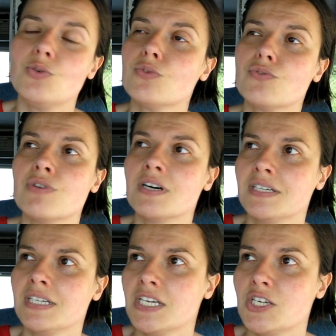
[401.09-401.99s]
une autre fois.
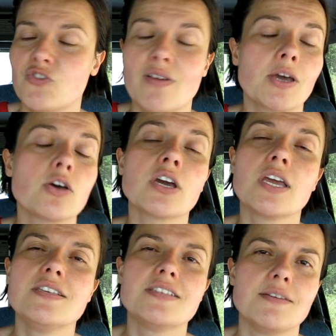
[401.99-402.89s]
Je vais me
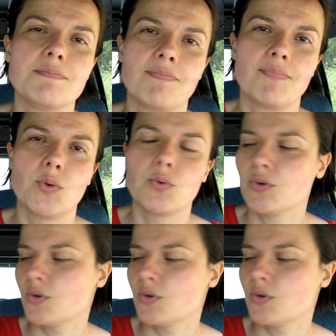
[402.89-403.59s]
réorganiser. Donc,